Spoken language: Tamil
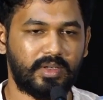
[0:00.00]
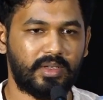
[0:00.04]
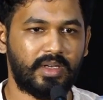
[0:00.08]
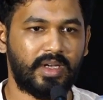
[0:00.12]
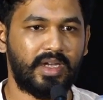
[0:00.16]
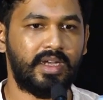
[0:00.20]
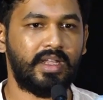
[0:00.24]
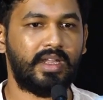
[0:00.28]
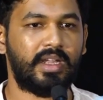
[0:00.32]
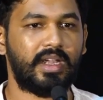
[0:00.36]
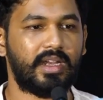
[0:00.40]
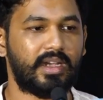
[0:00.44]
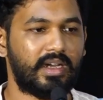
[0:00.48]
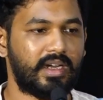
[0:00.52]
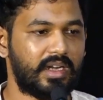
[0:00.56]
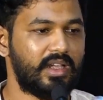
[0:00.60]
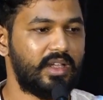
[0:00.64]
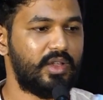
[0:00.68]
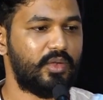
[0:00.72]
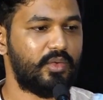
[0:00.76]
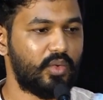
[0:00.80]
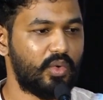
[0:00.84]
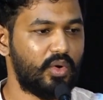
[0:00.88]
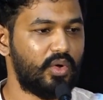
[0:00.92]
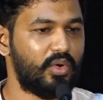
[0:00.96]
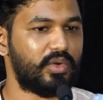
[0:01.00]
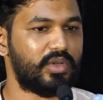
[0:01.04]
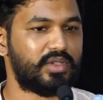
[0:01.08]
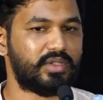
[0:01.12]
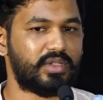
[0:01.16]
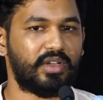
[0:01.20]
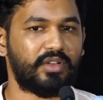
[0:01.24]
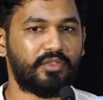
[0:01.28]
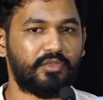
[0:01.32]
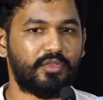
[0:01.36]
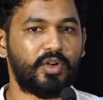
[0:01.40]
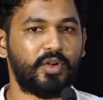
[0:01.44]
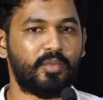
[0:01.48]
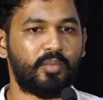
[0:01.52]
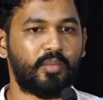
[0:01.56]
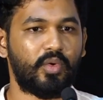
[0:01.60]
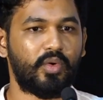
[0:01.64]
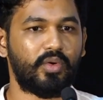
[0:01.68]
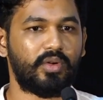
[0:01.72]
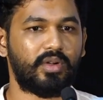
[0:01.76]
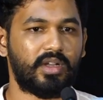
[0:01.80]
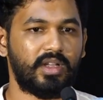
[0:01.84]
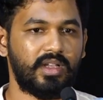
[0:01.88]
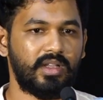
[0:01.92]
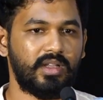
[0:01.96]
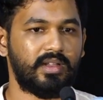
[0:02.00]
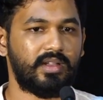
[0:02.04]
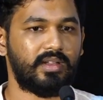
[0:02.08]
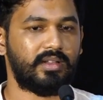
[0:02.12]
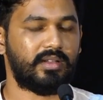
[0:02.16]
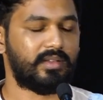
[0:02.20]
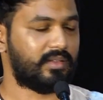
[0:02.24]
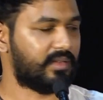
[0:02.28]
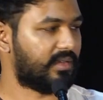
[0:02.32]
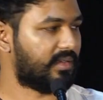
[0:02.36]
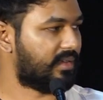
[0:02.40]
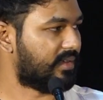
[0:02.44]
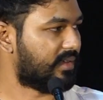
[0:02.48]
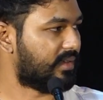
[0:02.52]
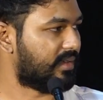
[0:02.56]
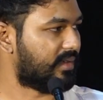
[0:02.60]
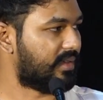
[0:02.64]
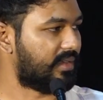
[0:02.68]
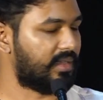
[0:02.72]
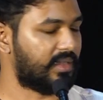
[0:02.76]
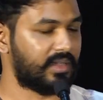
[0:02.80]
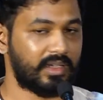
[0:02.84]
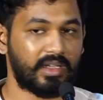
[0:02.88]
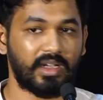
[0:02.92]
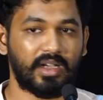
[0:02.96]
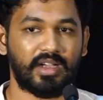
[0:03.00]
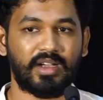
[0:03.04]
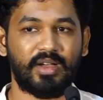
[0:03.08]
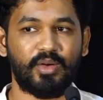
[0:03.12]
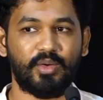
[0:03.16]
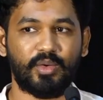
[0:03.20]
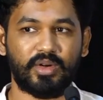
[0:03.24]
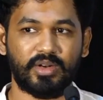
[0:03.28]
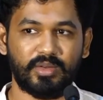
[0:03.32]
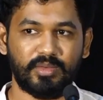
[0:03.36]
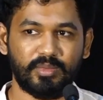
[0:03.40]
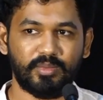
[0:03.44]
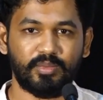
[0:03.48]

டெடிக்கேட்டடாக இவ்வளோ வருஷம் எஃபர்ட் போட்டு இதுக்காக அவர்